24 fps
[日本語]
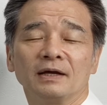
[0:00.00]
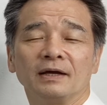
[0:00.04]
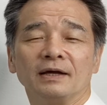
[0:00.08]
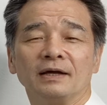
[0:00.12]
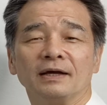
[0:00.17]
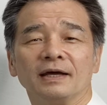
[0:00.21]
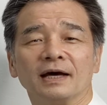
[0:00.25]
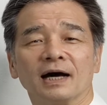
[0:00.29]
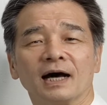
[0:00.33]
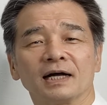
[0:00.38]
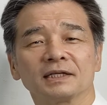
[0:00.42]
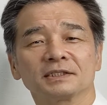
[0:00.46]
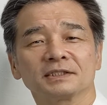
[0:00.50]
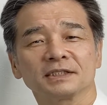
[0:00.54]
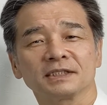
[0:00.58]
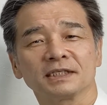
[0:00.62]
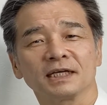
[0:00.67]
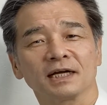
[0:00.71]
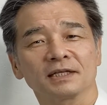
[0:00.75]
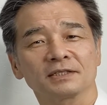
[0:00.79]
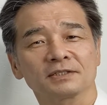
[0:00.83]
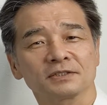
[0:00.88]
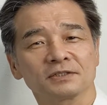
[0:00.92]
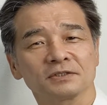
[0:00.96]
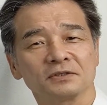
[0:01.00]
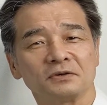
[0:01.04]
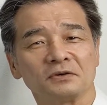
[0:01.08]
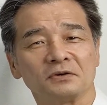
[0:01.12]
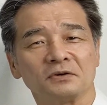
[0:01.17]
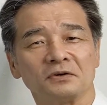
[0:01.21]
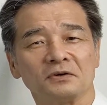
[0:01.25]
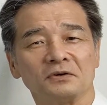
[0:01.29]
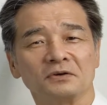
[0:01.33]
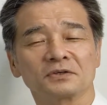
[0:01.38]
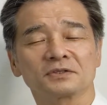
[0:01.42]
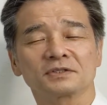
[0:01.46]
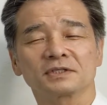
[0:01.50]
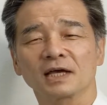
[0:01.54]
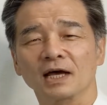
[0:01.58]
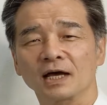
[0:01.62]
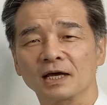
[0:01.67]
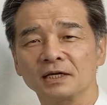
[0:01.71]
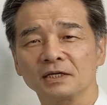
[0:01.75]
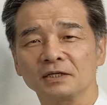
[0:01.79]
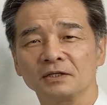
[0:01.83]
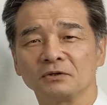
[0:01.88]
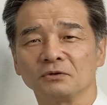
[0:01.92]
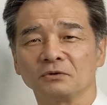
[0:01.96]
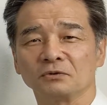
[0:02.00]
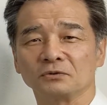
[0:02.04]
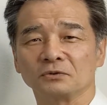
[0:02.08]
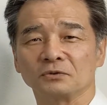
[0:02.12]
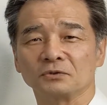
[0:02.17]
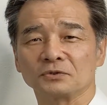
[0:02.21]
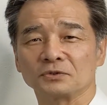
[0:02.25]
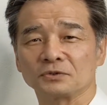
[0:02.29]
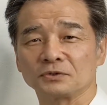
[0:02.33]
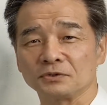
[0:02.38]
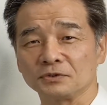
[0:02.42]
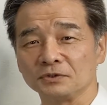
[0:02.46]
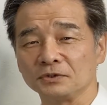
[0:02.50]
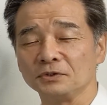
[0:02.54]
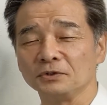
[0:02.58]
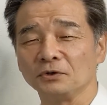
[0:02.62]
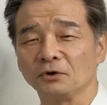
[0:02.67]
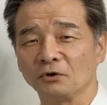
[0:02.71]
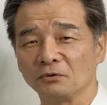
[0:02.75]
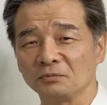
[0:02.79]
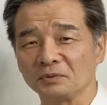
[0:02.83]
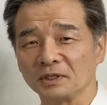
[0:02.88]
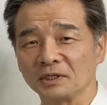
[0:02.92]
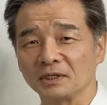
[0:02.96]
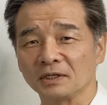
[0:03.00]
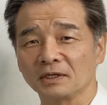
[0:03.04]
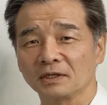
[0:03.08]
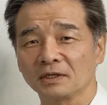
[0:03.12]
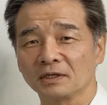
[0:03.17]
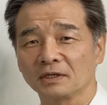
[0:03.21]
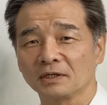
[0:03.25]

8月の最後の水曜日